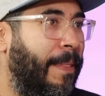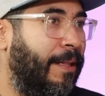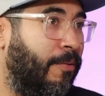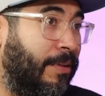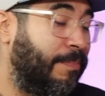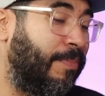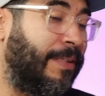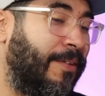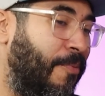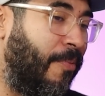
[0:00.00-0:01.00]
Entonces,
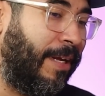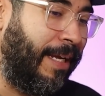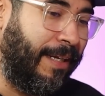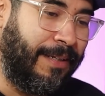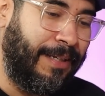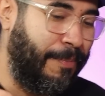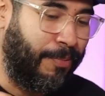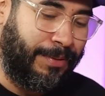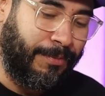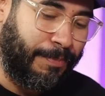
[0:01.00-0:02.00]
pues como que le
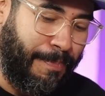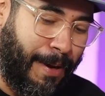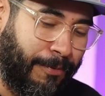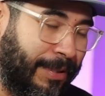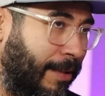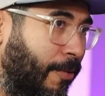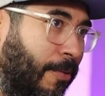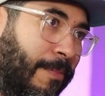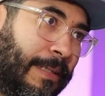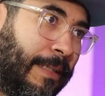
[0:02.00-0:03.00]
pusimos pausa a
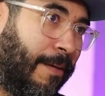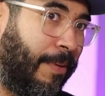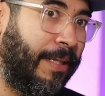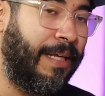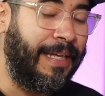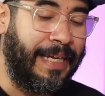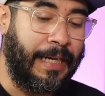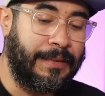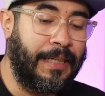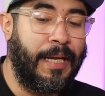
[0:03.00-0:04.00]
todo básicamente y
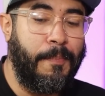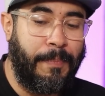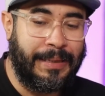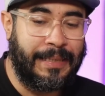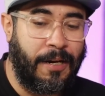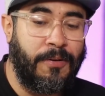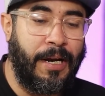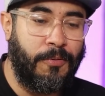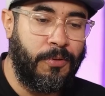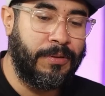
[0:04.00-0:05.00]
hasta que empezaron
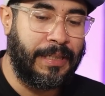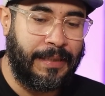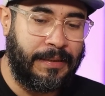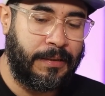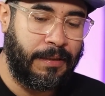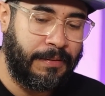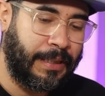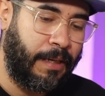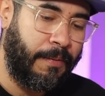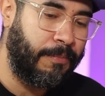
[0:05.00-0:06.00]
algunos a decir, ¿sabes qué?